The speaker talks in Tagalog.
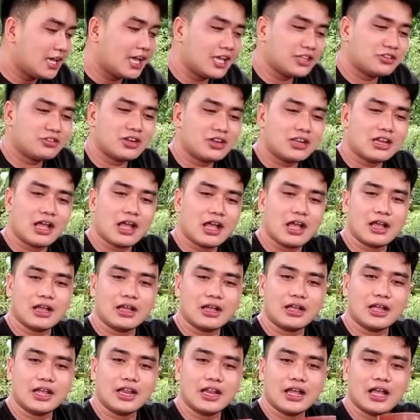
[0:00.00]
Ito rin
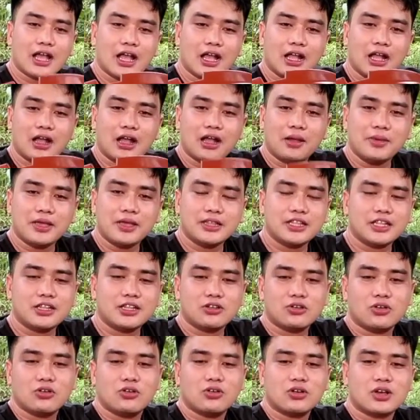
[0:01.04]
ang ah,
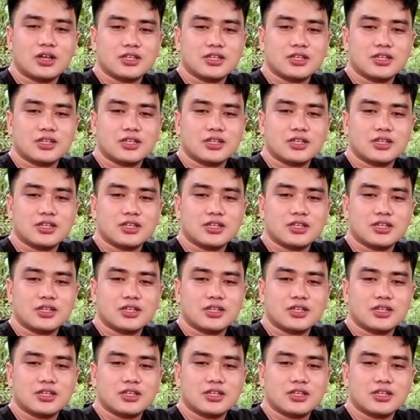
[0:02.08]
gagamitin ko